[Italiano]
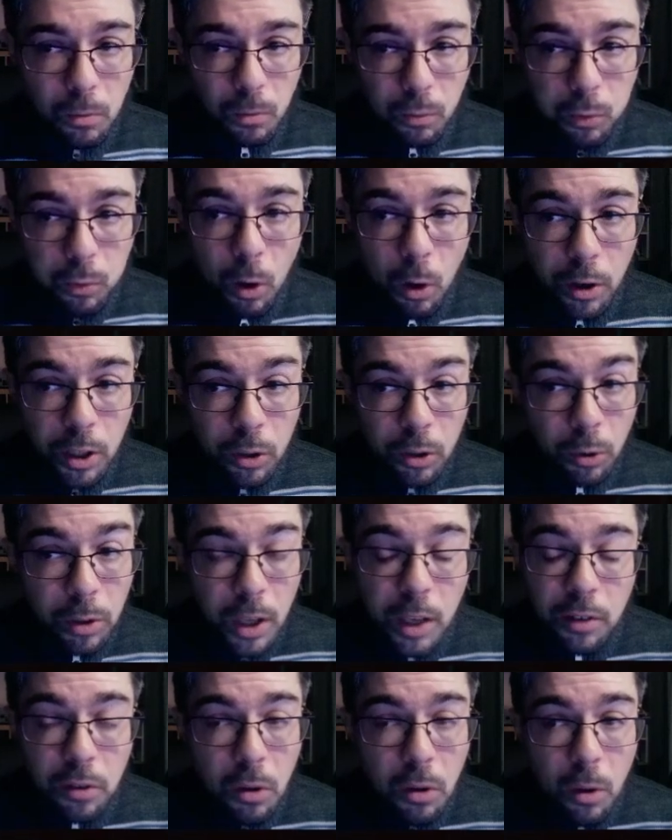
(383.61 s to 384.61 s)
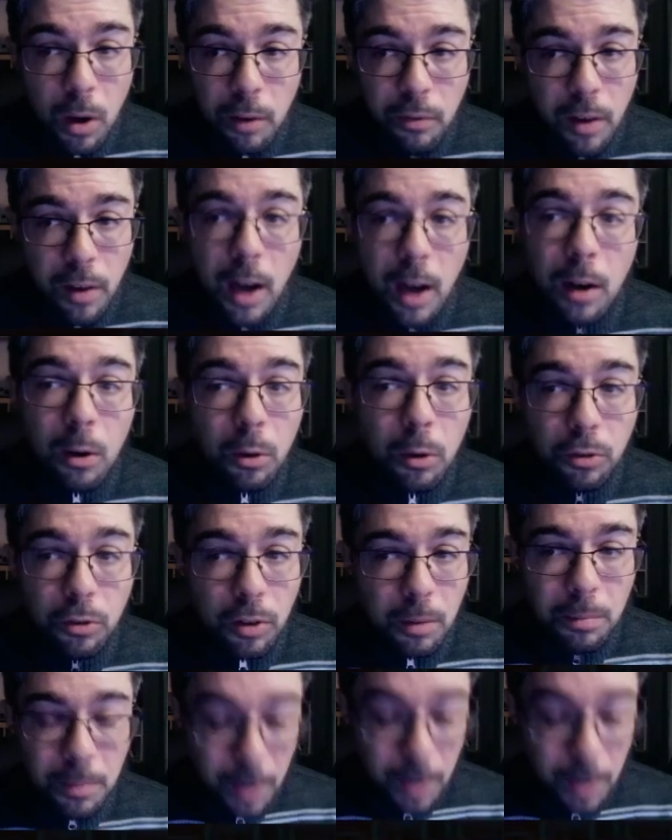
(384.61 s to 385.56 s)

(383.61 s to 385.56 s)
fuori, non riesco a farlo, cioè